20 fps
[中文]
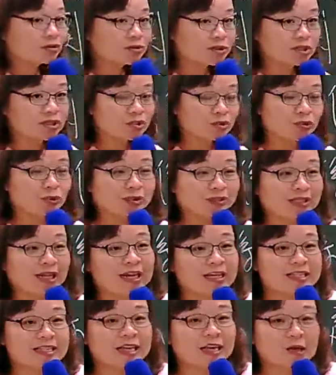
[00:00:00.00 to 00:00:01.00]
中心，所以
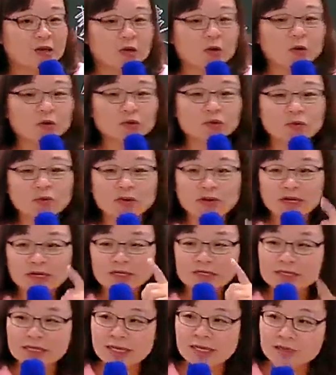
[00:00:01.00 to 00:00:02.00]
大家共同
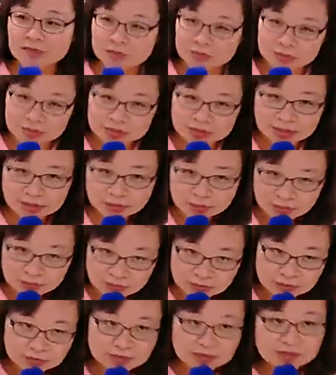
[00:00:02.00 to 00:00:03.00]
来参与照
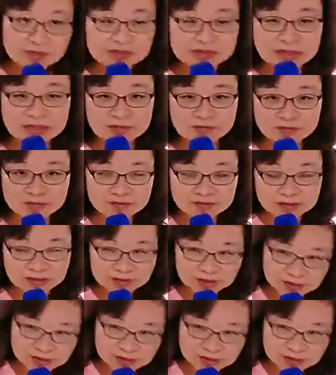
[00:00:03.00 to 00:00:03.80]
顾产妇